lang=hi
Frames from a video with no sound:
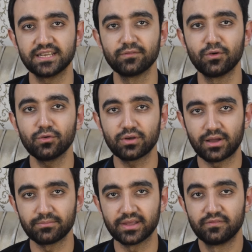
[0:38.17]
जाए वो
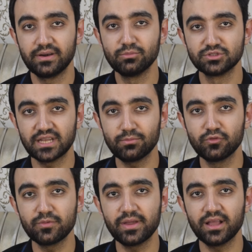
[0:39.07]
कम है फ्रेंड मुंजिया
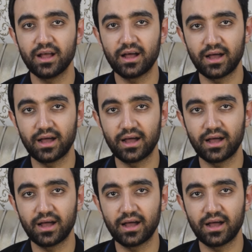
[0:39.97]
मूवी में